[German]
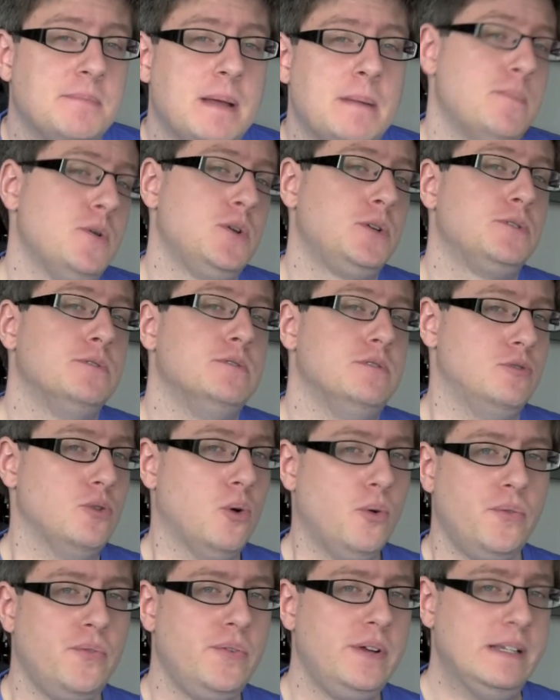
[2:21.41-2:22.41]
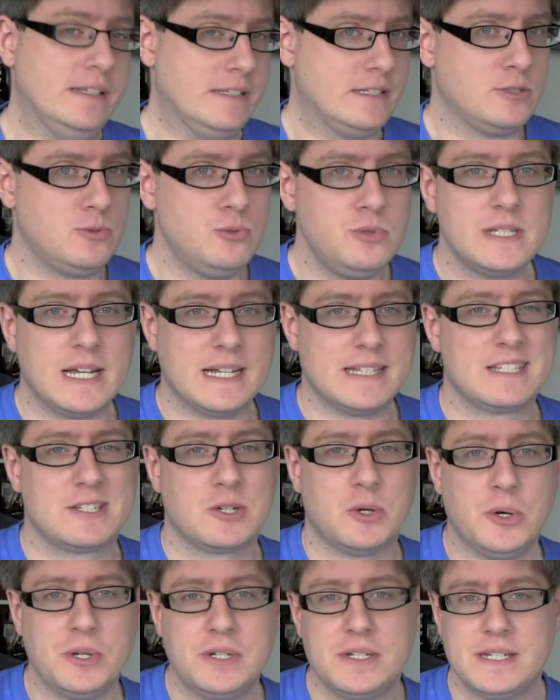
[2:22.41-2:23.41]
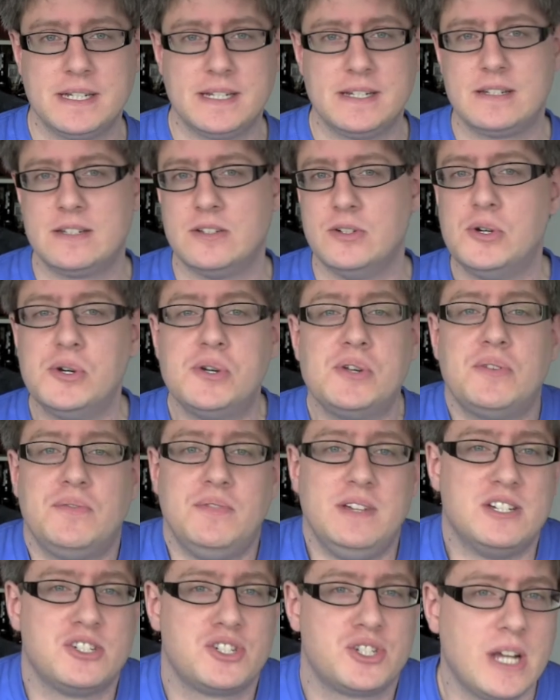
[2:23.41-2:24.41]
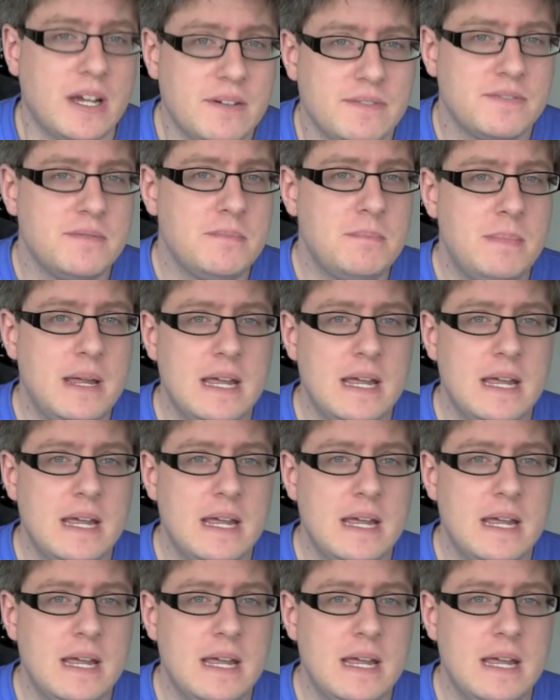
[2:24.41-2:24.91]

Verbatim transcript: man möchte so viel Zusatzcontent irgendwie schaffen,